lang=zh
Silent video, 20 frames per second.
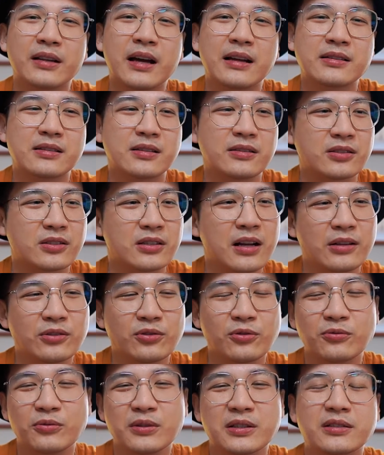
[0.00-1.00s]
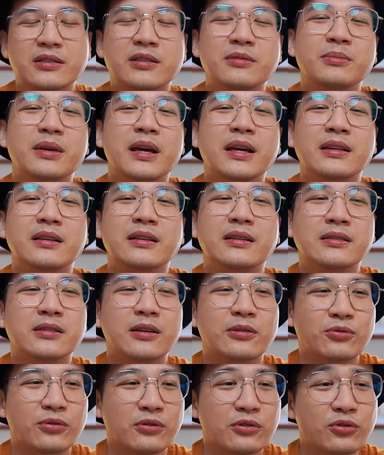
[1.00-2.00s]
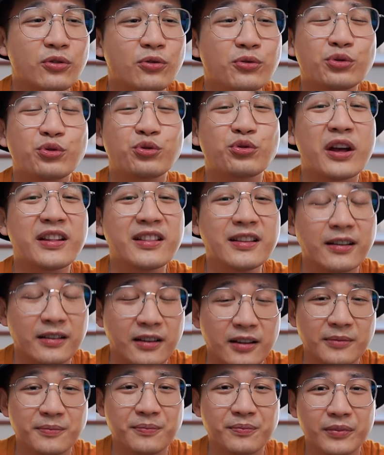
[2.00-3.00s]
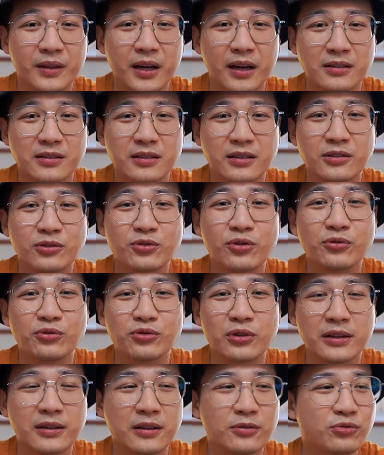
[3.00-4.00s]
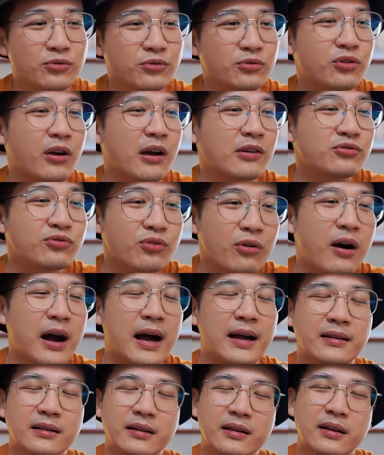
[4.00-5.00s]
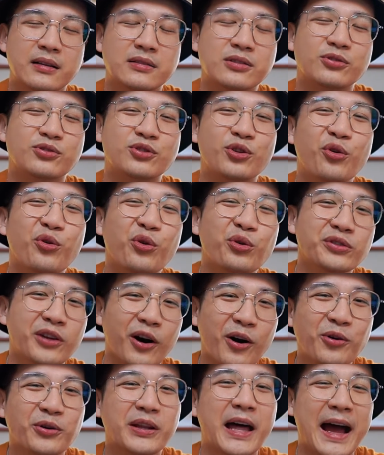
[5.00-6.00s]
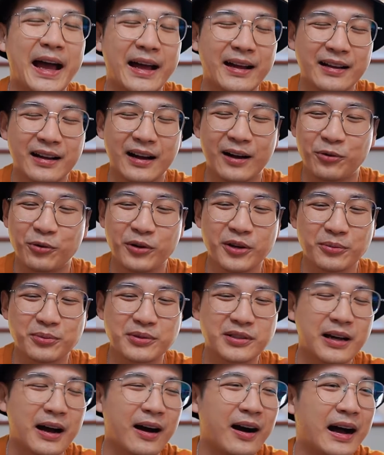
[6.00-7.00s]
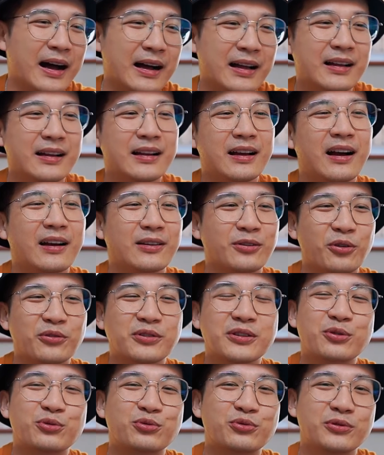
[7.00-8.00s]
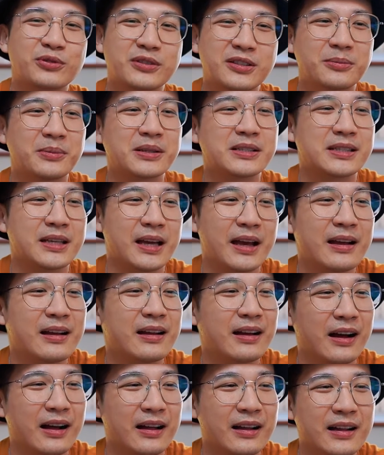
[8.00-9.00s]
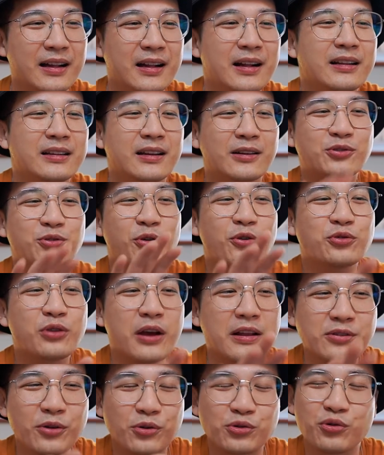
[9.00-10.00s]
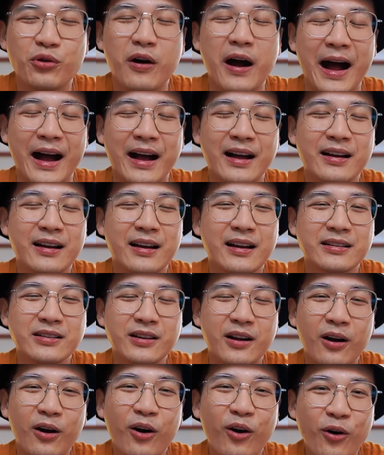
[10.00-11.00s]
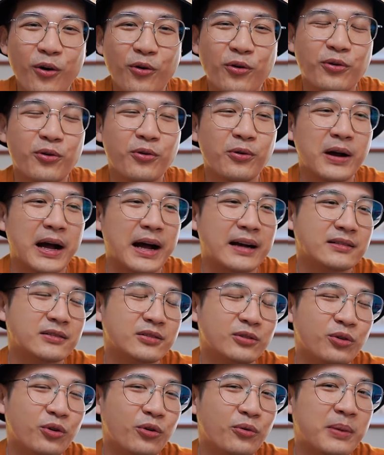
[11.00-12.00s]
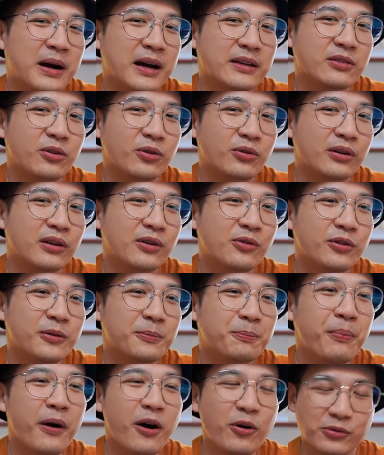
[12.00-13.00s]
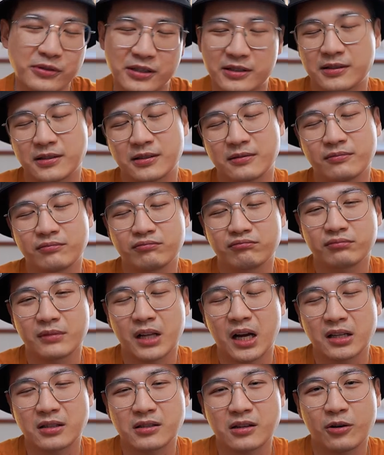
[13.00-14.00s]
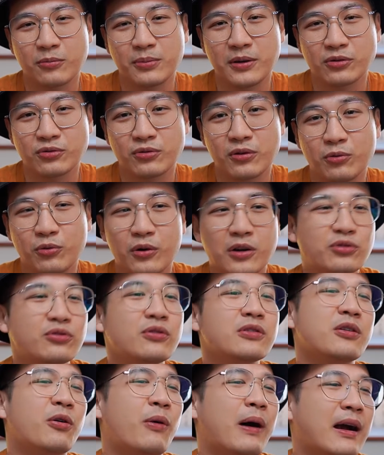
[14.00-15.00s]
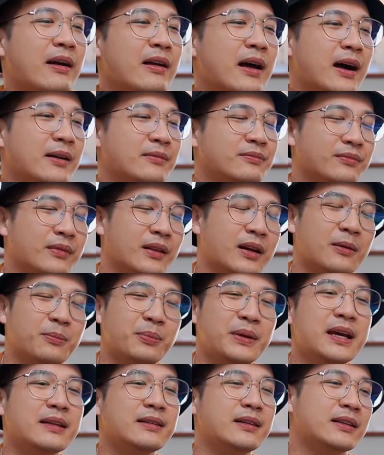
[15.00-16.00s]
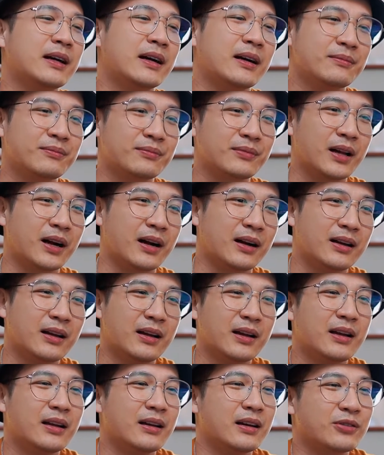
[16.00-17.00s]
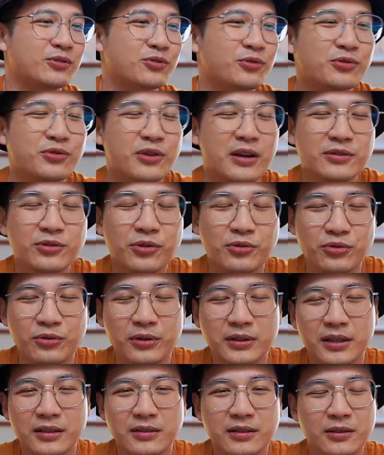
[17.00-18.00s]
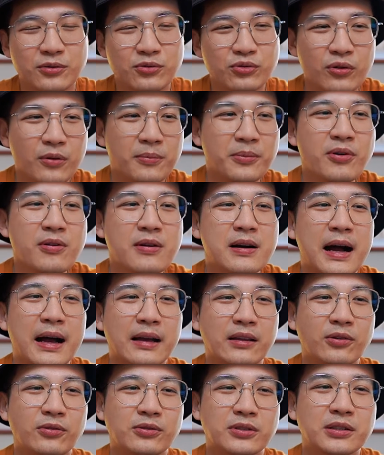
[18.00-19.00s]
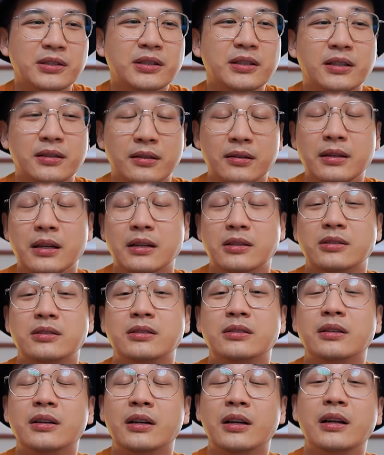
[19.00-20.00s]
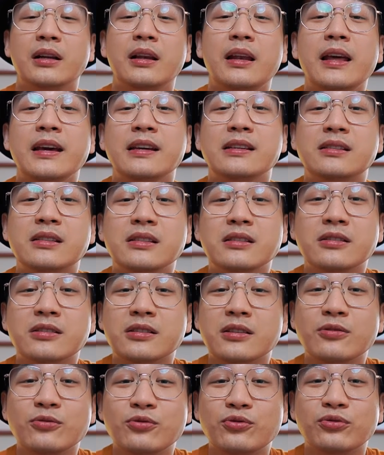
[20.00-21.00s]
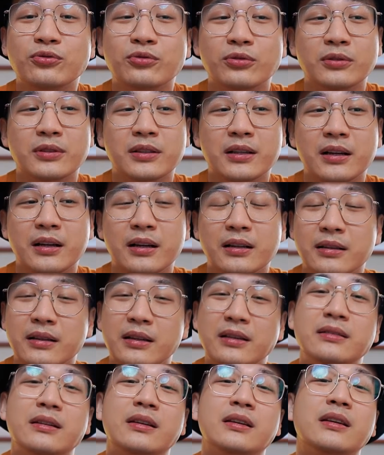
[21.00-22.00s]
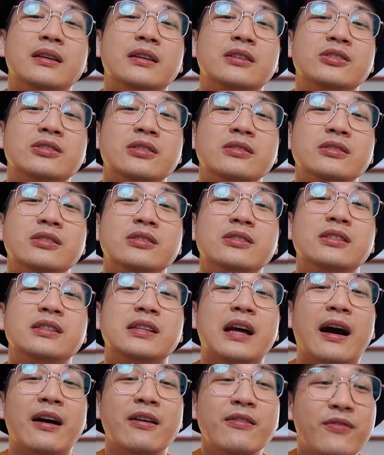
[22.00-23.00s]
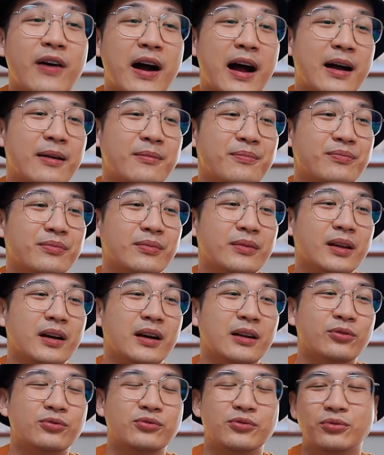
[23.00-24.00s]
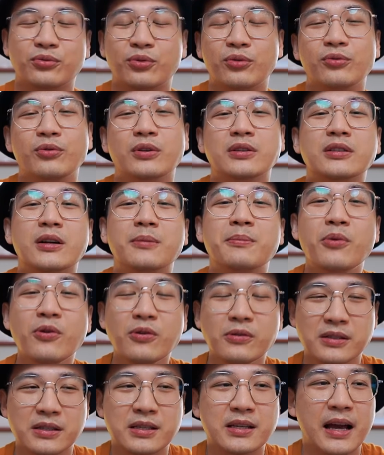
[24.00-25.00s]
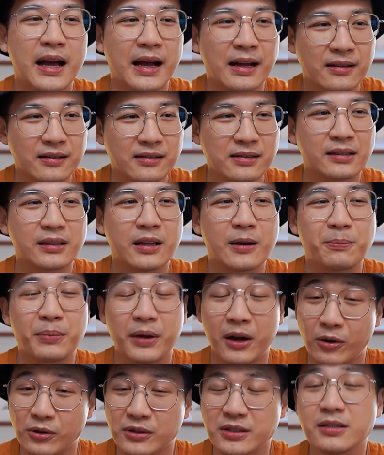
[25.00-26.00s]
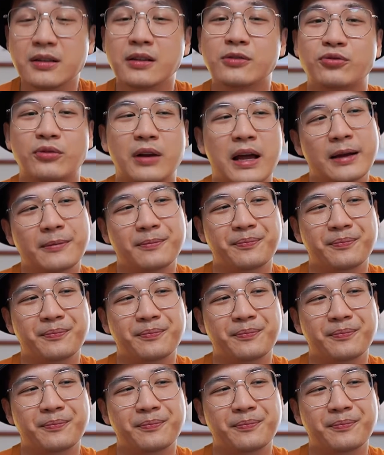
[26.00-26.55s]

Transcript: 他此时啊就问身边一个叫做周宣的人啊。这个周宣呢，据传说啊啊是周公的后代啊，我也不知道啊啊。有些书这么写啊。那周宣就说啊，这个后宫啊恐怕有人会暴死啊。曹丕说我说着玩的啊，骗你的。啊，周宣就说呢，这个做梦啊，有时可能也是内心深处啊您的一个真实想法，啊，就通过这个梦境啊，将它表现了出来。